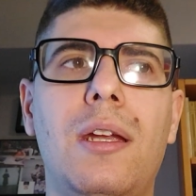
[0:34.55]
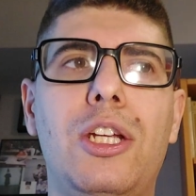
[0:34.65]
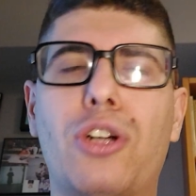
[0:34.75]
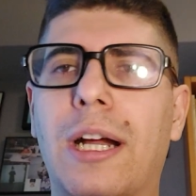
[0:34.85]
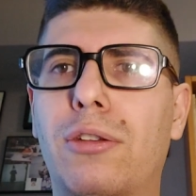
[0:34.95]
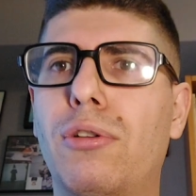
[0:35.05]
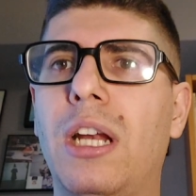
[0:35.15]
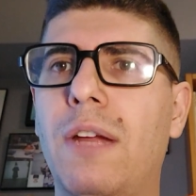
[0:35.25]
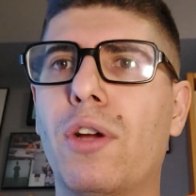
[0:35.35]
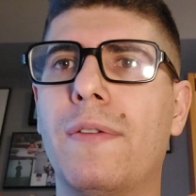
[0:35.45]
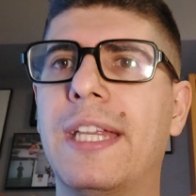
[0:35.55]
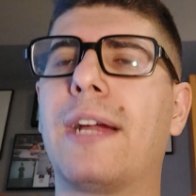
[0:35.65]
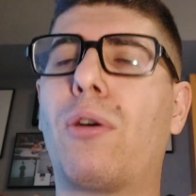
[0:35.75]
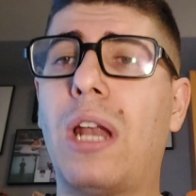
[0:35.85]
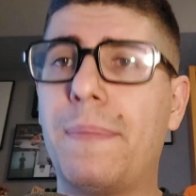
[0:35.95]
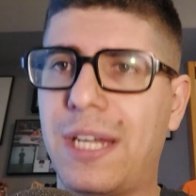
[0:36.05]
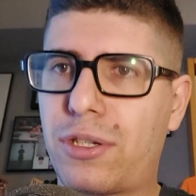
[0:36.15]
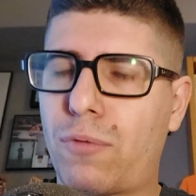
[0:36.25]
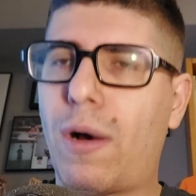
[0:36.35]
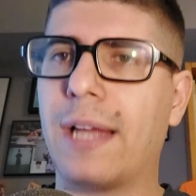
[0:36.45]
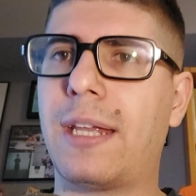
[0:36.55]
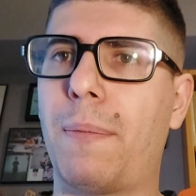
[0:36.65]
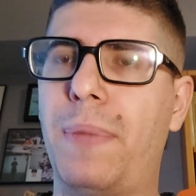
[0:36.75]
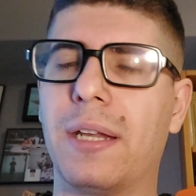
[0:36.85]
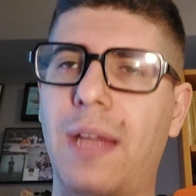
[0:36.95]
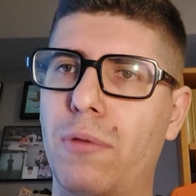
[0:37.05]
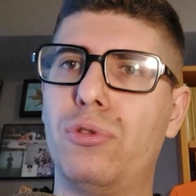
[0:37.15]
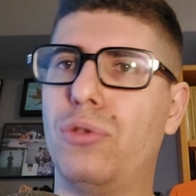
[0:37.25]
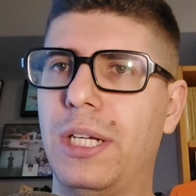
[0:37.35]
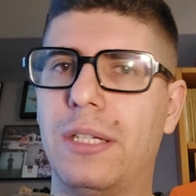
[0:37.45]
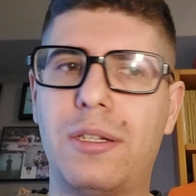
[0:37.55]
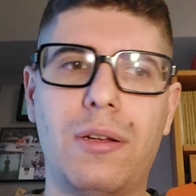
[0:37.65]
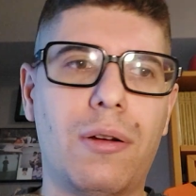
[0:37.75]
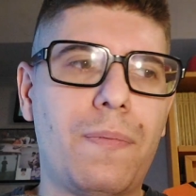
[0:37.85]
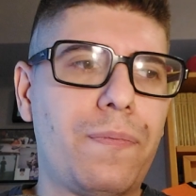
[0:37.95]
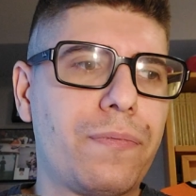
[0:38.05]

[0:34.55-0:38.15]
i giocatori li voglio vedere con la mia squadra per dare un giudizio.